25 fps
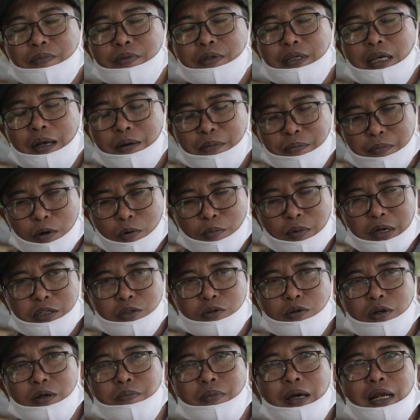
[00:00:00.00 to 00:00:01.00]
yang mau
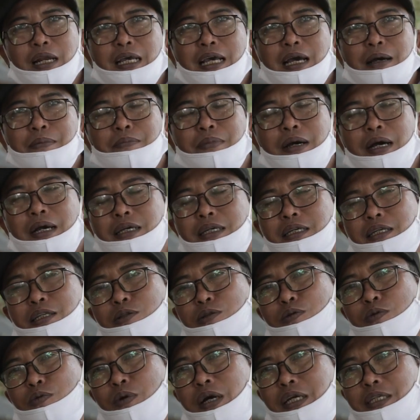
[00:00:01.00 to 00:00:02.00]
masuk kembali Kambang
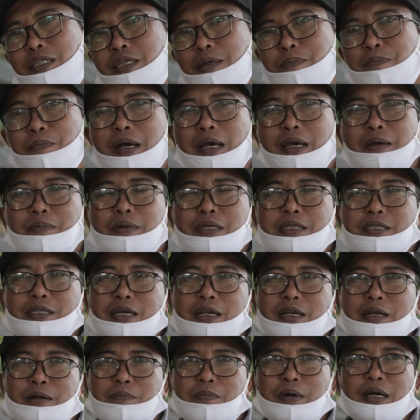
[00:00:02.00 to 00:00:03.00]
itu wajib pakai masker.